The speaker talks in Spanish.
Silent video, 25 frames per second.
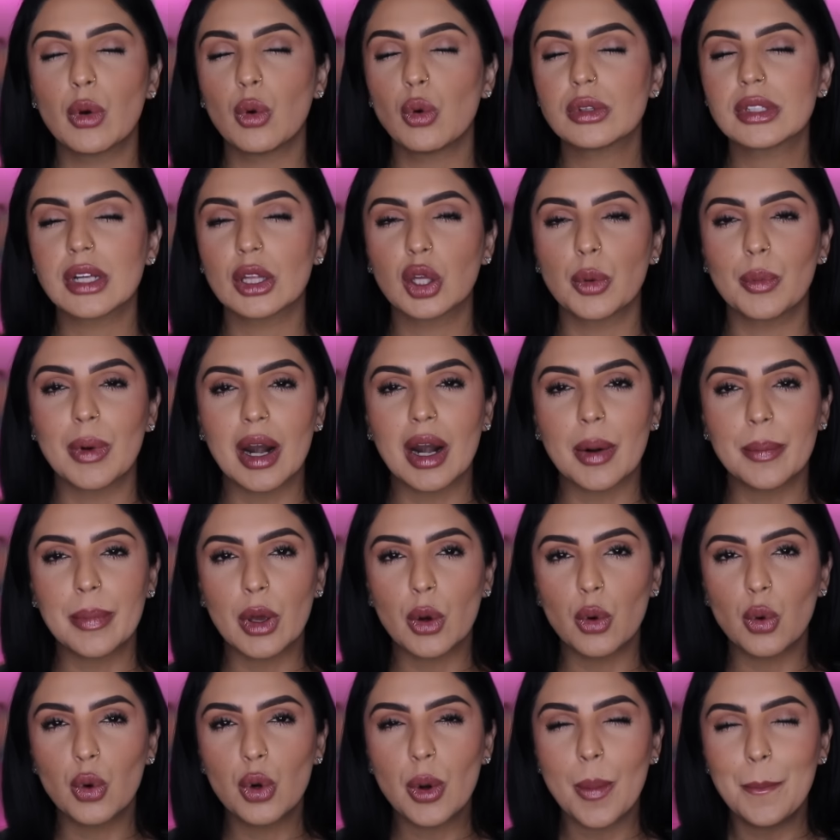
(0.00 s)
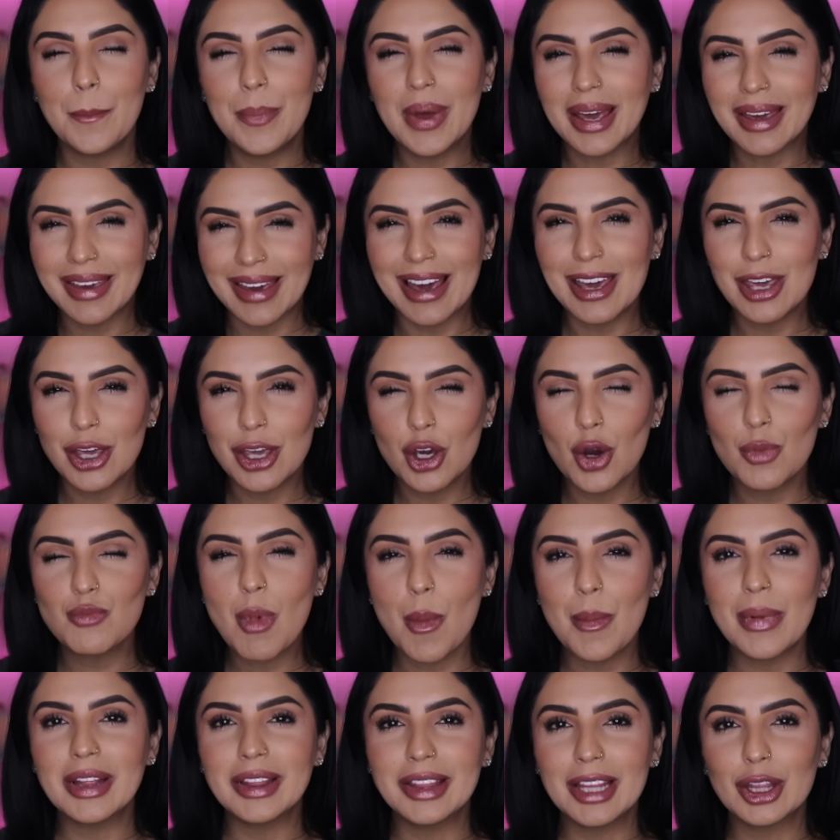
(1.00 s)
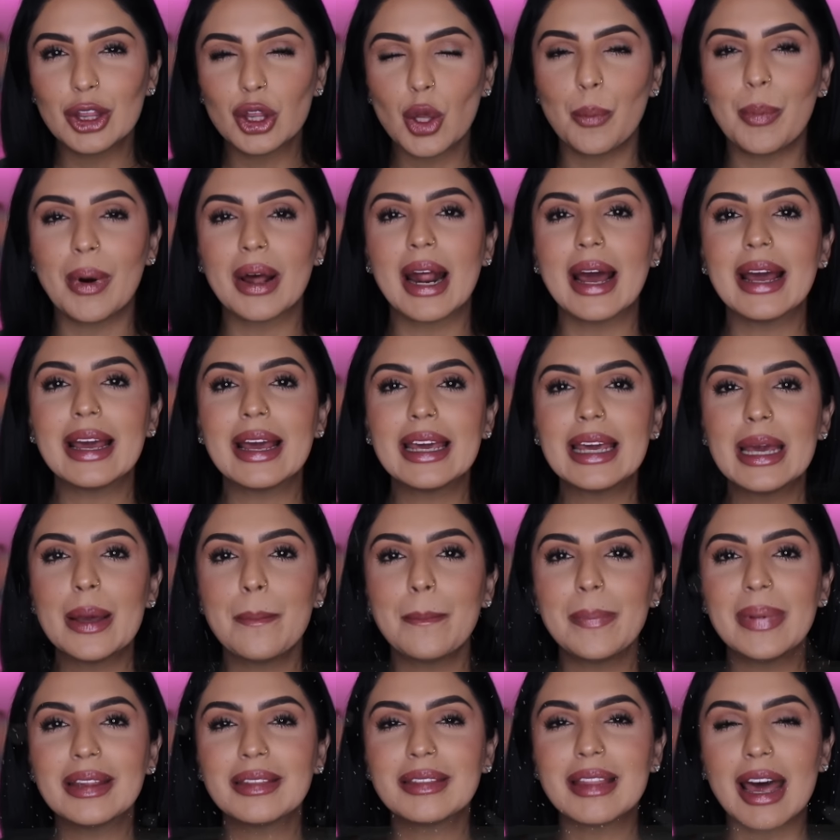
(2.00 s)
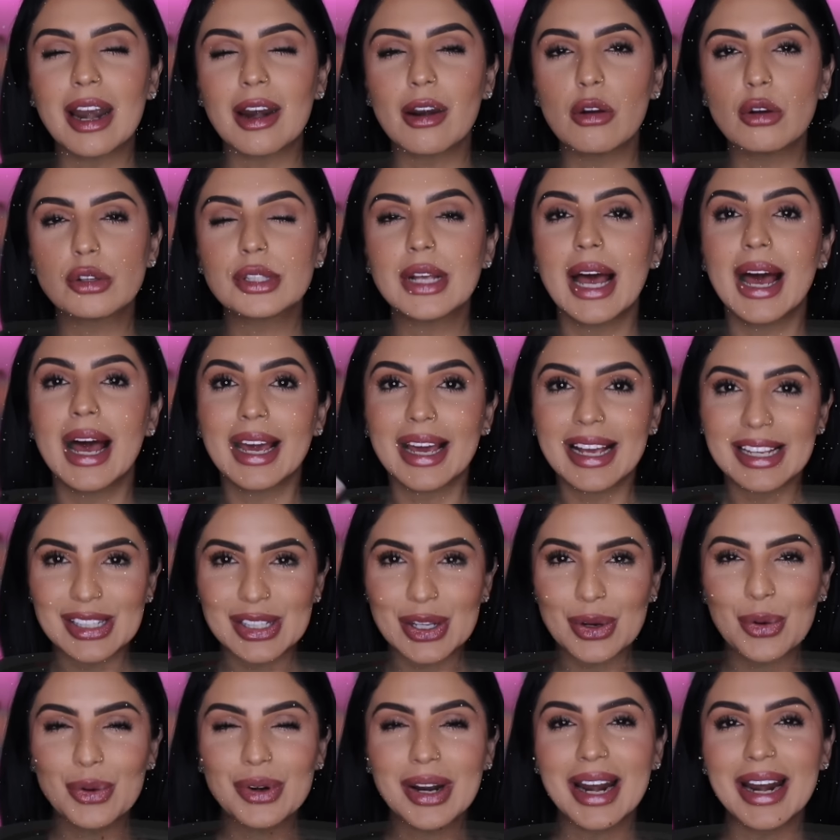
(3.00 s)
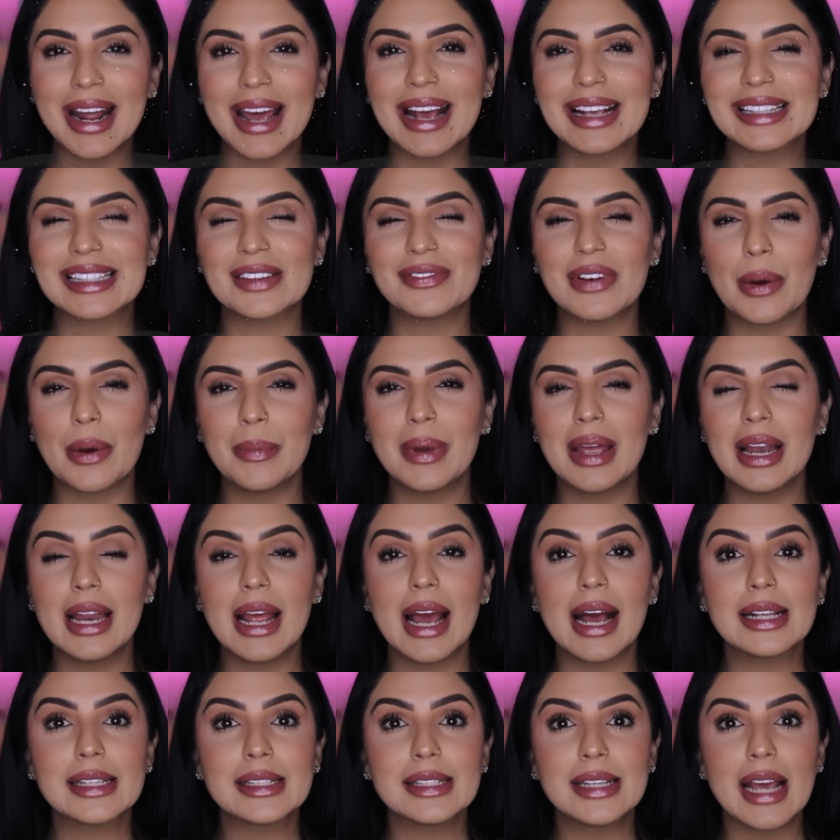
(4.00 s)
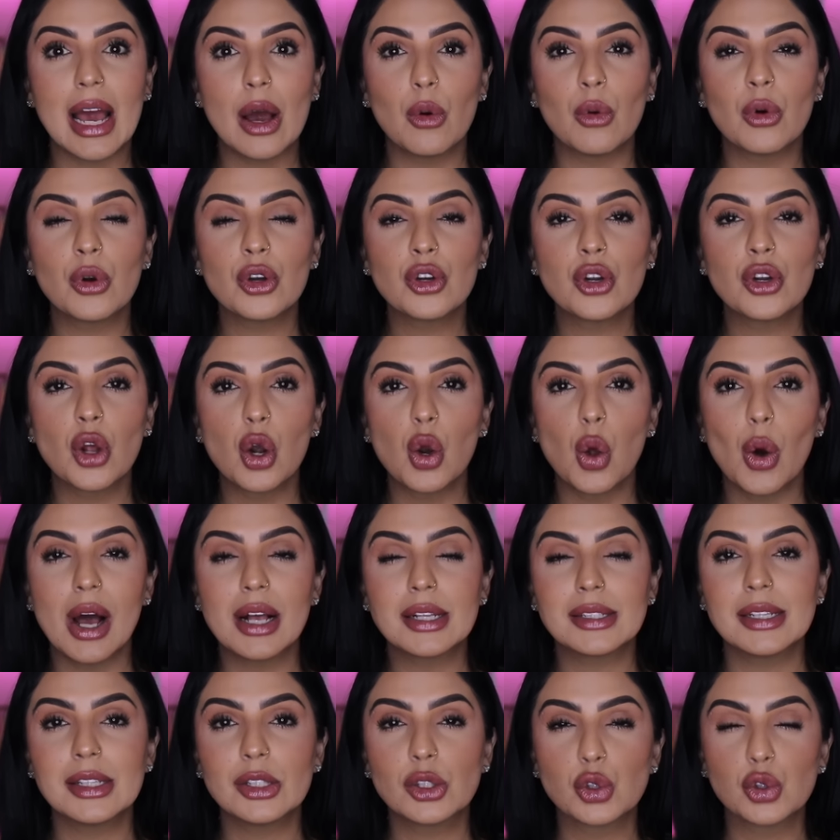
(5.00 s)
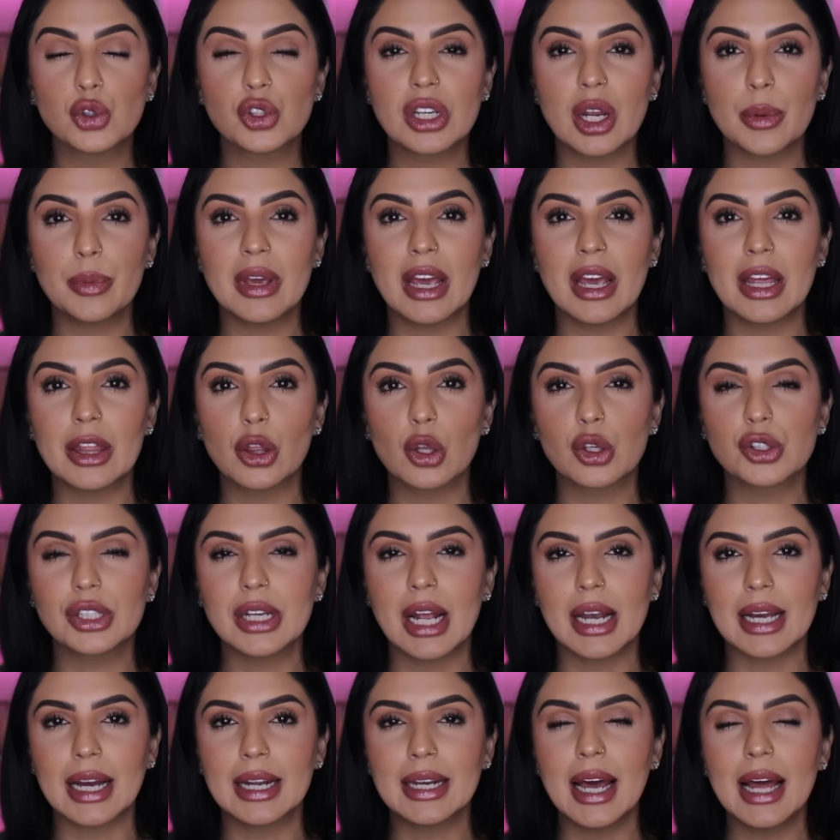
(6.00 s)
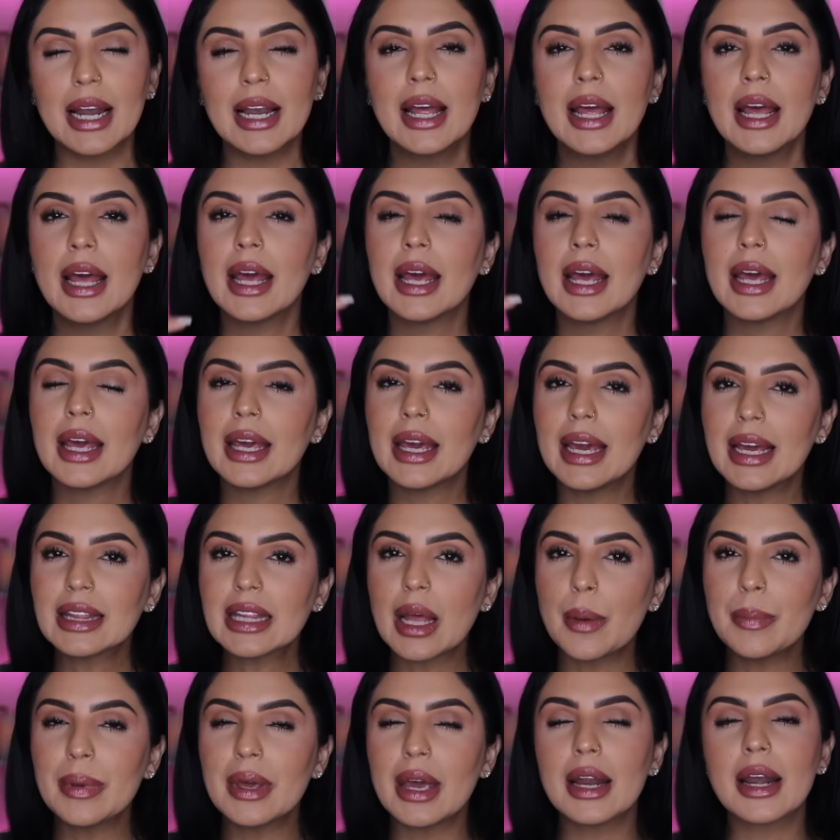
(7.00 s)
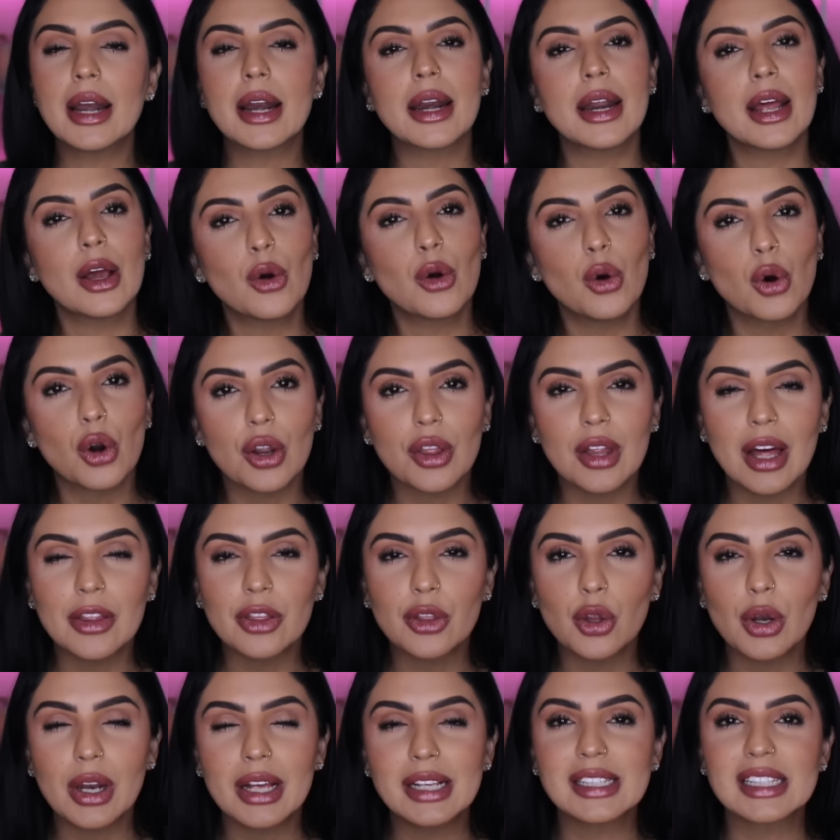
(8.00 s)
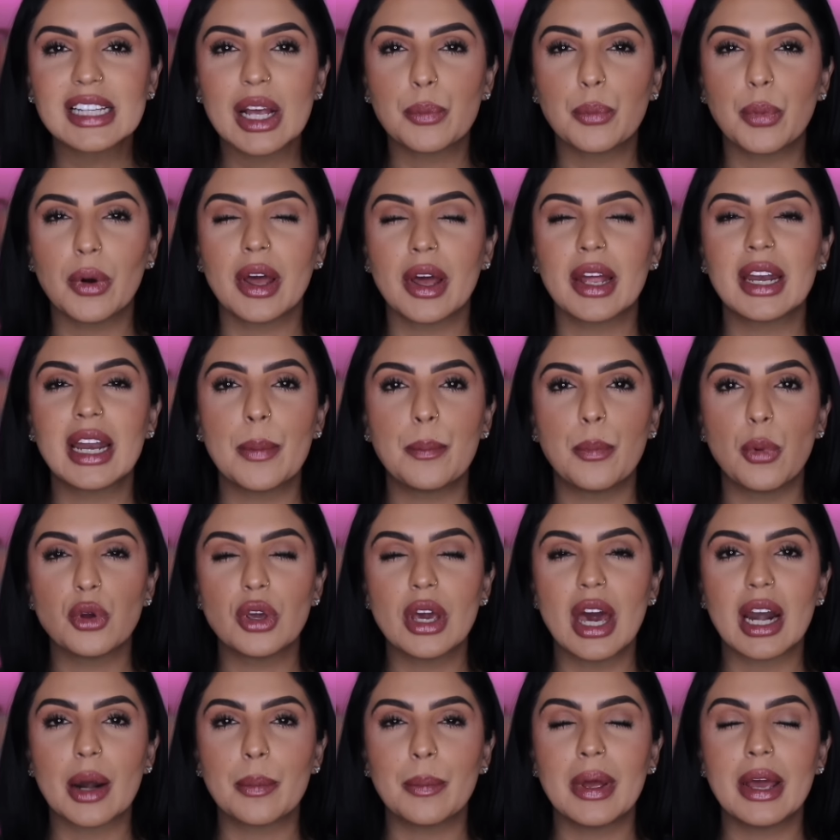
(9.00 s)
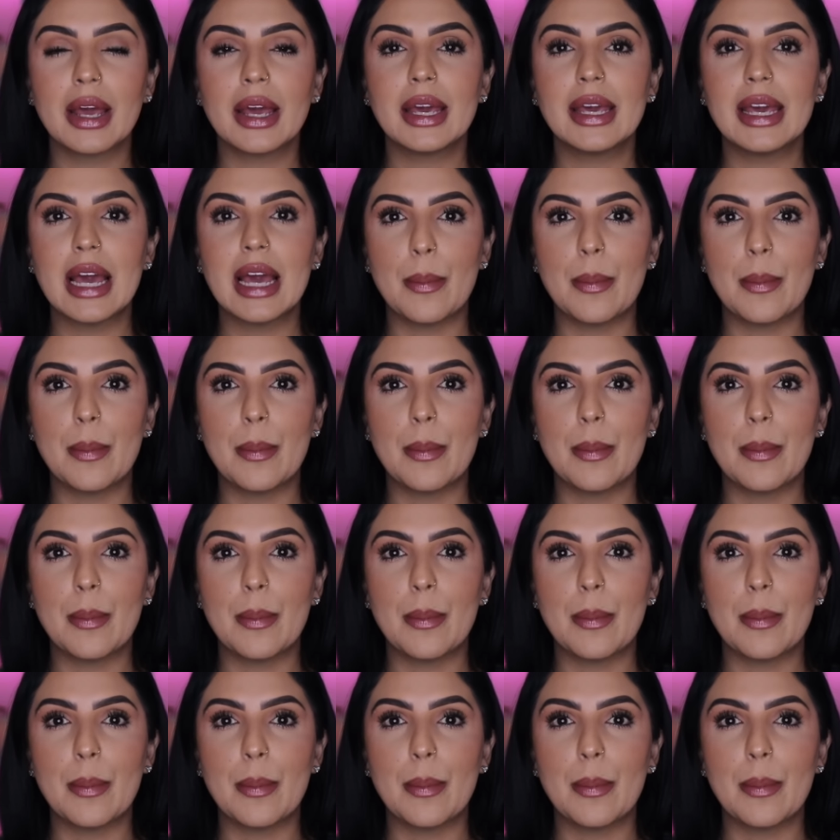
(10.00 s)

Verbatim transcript: gusta tomarme un pequeño momentito para invitarlos a que se unan a esta familia si aún no lo hacen suscribiéndose al canal y también recordándoles que pueden apoyarme y